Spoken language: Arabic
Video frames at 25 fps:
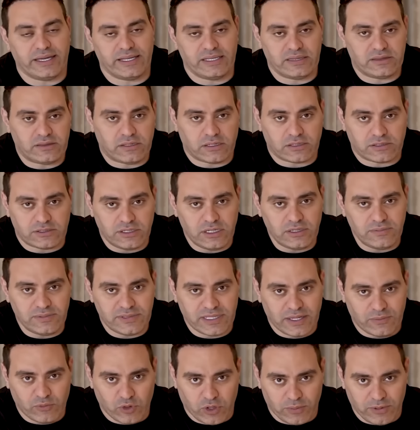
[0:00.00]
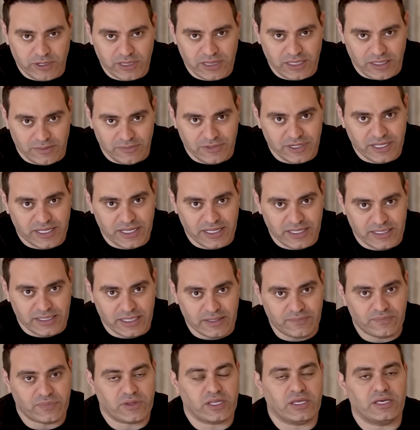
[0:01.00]
التقرير بتاع المخابرات الامريكيه
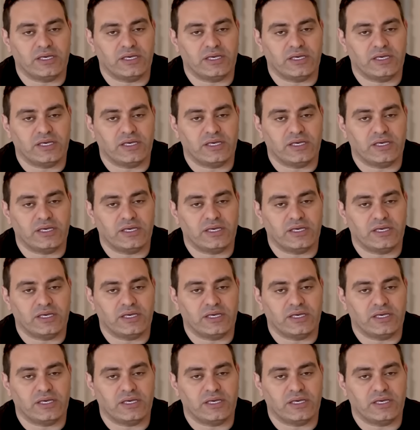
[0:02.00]
ده